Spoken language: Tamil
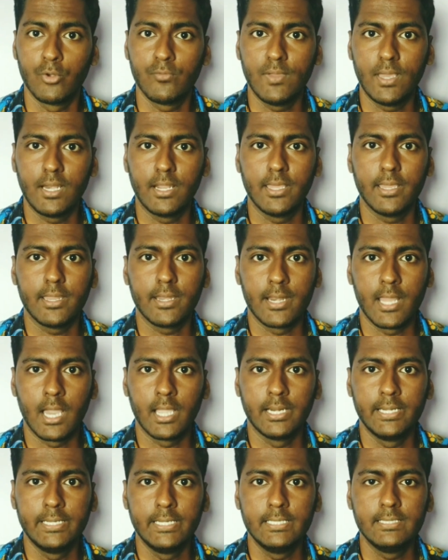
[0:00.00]
ஒருவேளை
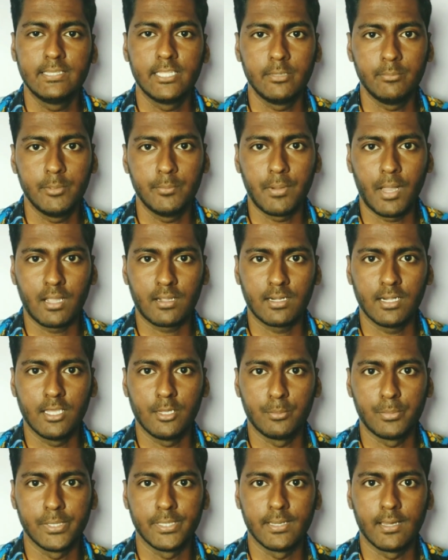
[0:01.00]
நாங்க நின்று திரும்பி
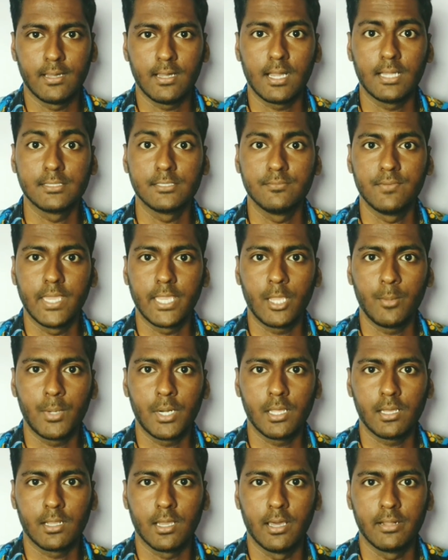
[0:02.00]
பார்க்கல அப்படின்னா அந்த
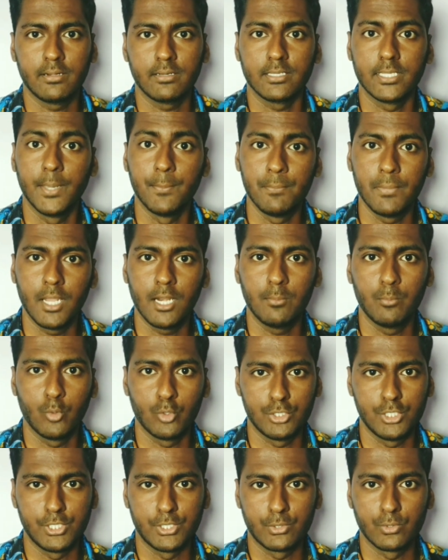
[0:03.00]
வேகமான கார் என் மேல
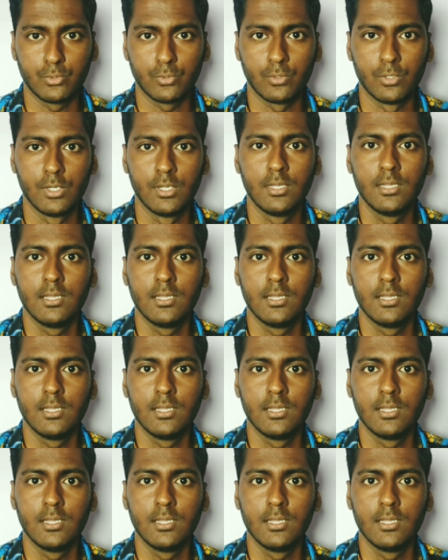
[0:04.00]
மோதி இருக்கும்